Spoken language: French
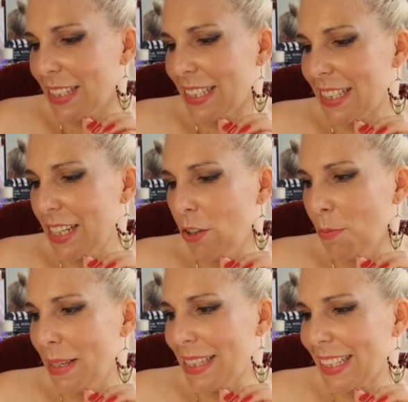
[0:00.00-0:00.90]

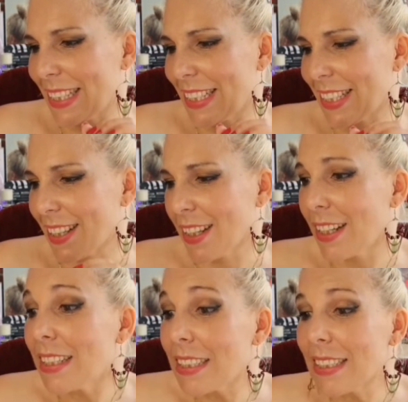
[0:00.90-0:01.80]
géométrique.
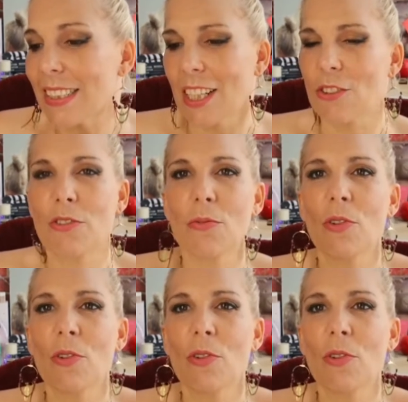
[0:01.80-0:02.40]
Je vous